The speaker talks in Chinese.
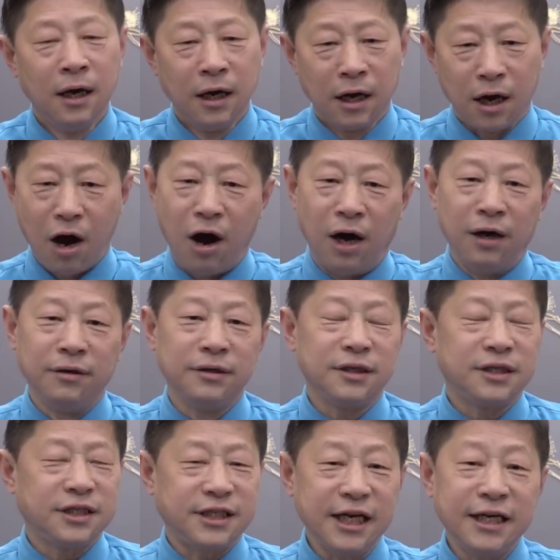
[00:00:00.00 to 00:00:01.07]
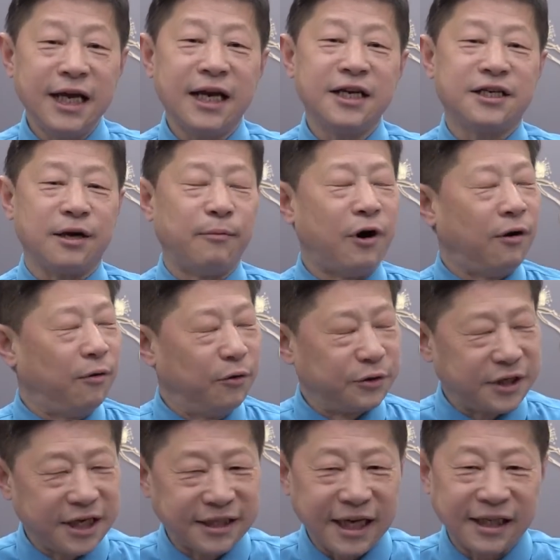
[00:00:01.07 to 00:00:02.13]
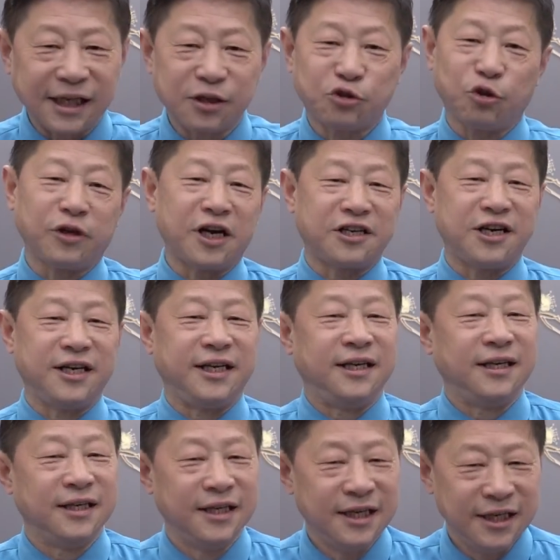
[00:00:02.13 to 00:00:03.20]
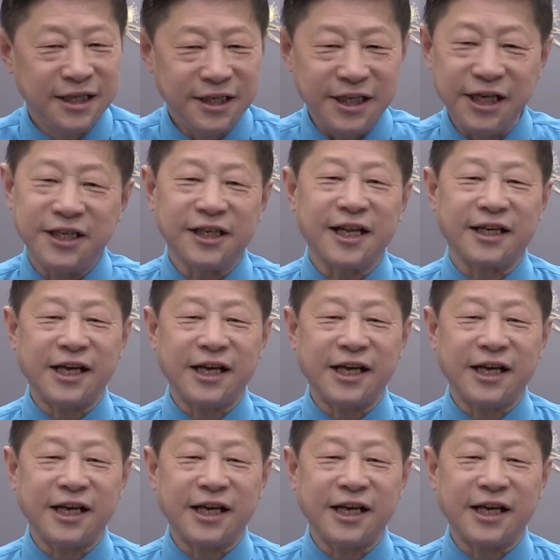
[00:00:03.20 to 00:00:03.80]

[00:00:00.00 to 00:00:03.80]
好，今天的节目我就跟大家说到这里，谢谢大